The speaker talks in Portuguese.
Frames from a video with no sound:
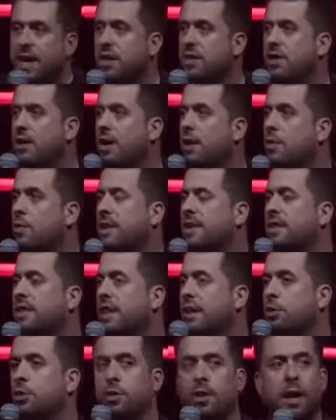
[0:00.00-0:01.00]
ganha dinheiro com
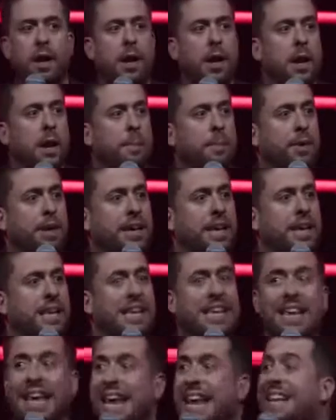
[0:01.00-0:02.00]
assinatura, porque
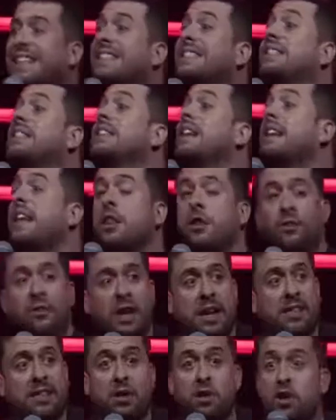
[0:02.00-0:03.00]
ninguém assina
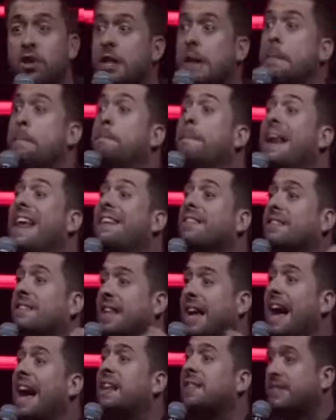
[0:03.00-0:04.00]
Netflix, a gente
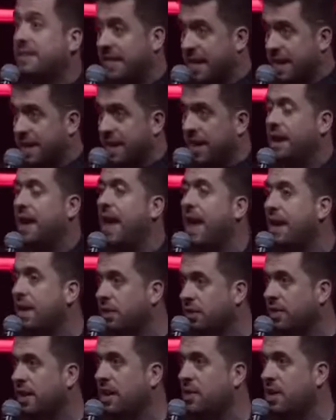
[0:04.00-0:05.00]
empresta a senha. É
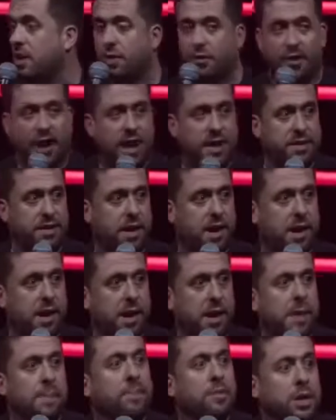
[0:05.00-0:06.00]
isso que a gente faz.
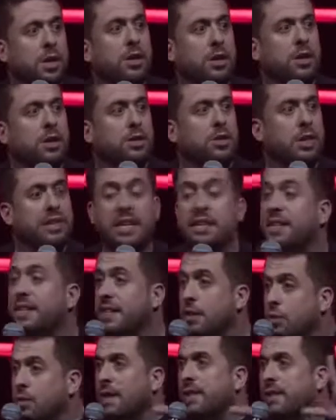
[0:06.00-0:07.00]
Só tem
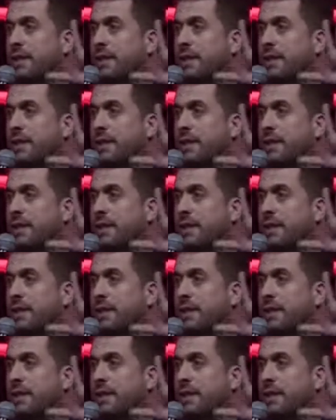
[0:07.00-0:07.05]
cinco